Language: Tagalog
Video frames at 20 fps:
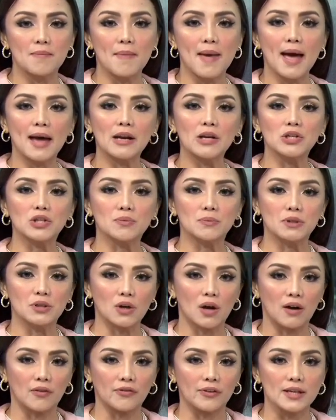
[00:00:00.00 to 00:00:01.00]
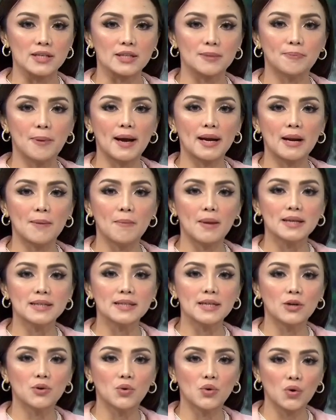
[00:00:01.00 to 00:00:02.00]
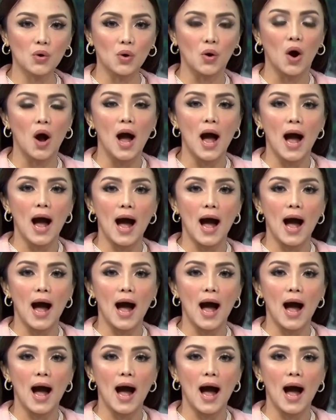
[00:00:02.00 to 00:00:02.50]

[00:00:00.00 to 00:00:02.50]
Management Office para masiguro